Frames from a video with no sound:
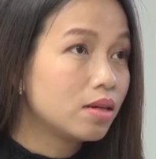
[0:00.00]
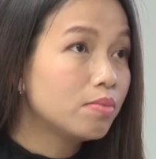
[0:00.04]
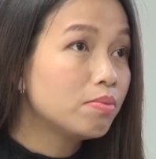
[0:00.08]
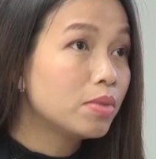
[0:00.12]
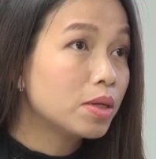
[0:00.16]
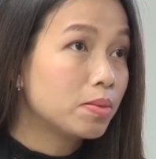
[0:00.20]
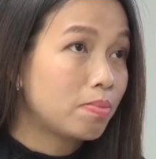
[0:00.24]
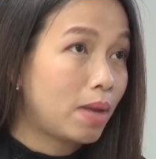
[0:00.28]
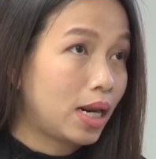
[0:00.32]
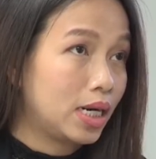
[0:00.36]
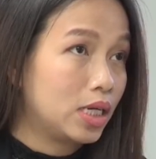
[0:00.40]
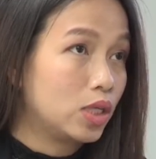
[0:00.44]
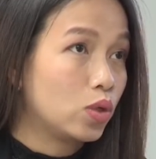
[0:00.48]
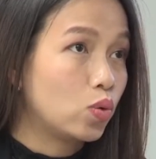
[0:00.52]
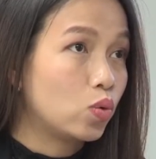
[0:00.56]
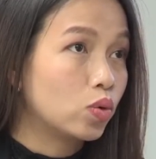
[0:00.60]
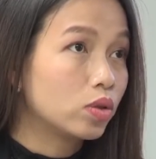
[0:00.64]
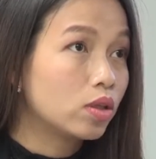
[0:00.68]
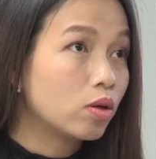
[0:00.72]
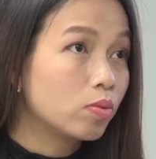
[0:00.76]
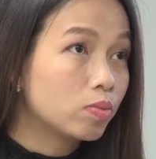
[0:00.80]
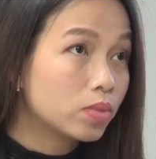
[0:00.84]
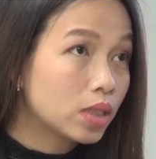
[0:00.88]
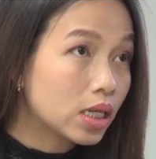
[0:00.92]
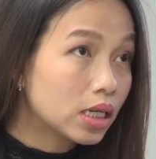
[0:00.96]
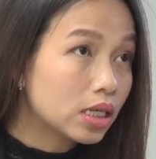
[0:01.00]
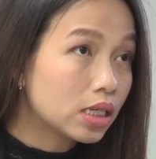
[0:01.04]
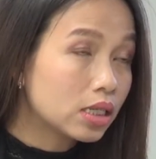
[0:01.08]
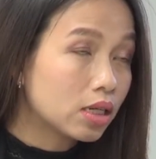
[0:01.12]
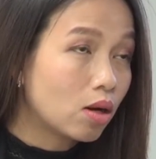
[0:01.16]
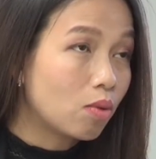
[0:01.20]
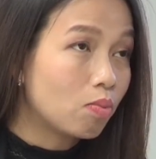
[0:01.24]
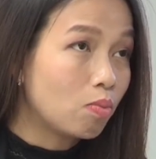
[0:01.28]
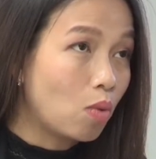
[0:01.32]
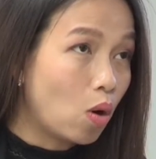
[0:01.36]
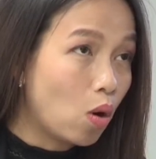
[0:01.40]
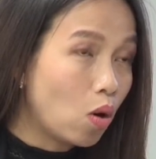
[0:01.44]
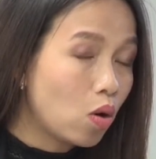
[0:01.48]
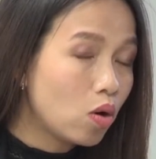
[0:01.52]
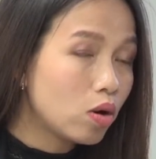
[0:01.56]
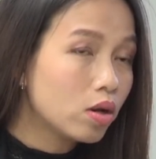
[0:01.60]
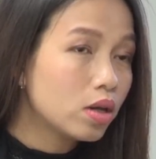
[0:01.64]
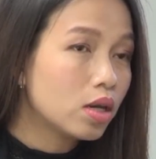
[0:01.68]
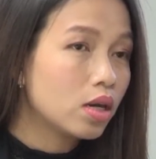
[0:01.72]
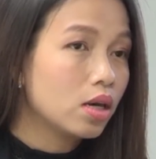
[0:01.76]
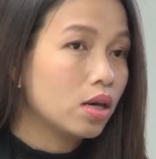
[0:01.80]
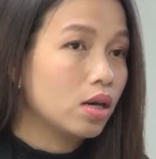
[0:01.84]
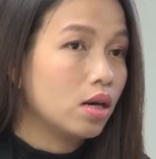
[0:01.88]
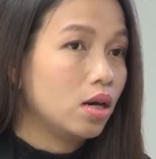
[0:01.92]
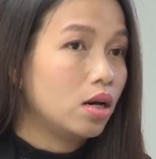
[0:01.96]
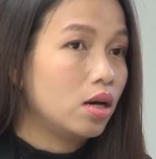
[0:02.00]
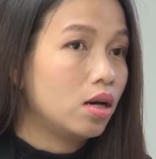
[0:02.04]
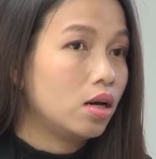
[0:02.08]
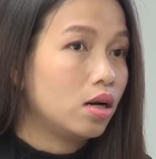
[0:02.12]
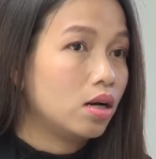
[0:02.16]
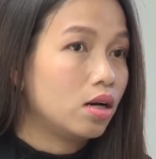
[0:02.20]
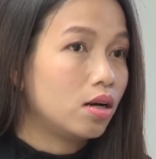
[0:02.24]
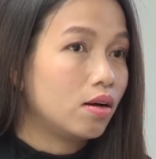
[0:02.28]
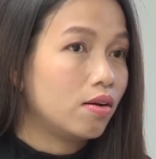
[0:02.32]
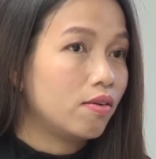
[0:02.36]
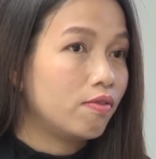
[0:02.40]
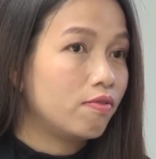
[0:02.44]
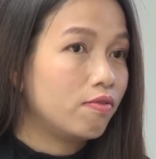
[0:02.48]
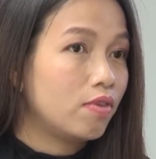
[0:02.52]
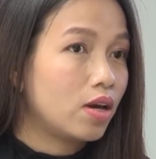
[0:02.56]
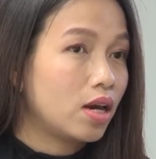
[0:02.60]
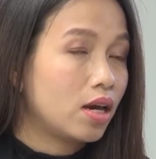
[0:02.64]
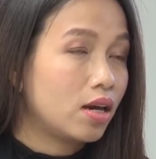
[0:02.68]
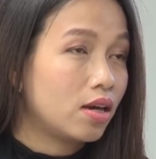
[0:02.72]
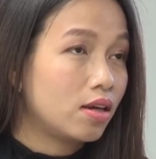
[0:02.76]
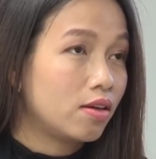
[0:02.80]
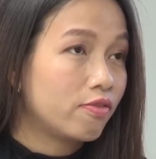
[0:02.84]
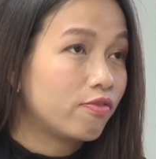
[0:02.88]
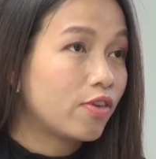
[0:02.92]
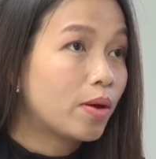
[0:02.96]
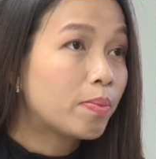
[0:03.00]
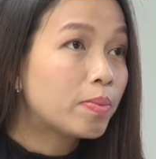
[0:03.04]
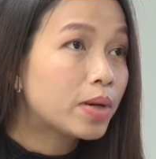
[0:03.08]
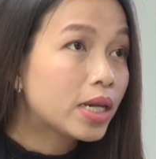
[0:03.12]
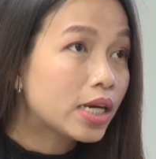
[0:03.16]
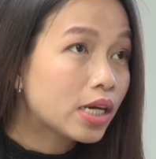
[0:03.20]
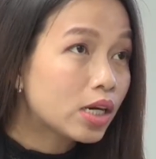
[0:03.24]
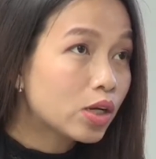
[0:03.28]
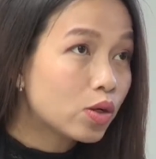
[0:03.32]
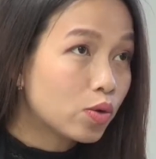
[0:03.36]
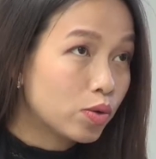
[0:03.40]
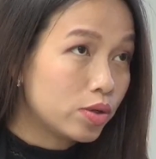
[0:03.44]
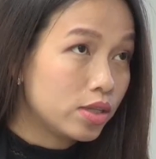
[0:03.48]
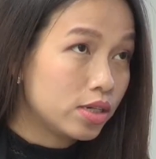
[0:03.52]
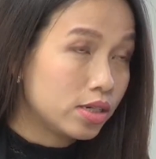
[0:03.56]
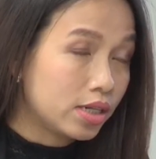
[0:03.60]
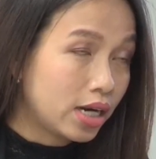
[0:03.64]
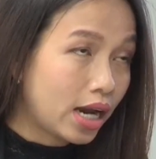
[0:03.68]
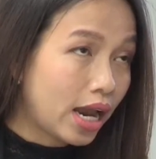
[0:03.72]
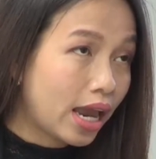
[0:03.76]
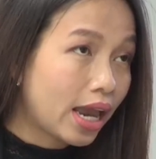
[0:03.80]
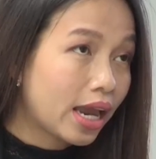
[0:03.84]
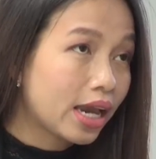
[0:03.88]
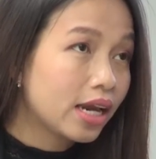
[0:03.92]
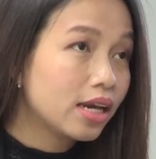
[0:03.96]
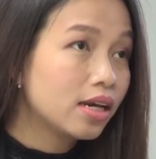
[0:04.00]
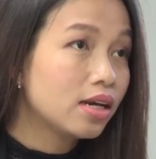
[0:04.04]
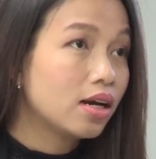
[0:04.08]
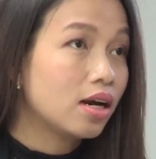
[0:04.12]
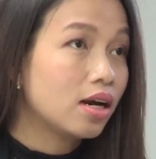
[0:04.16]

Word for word: tính minh bạch của thông tin công bố uh, về pháp lý của dự án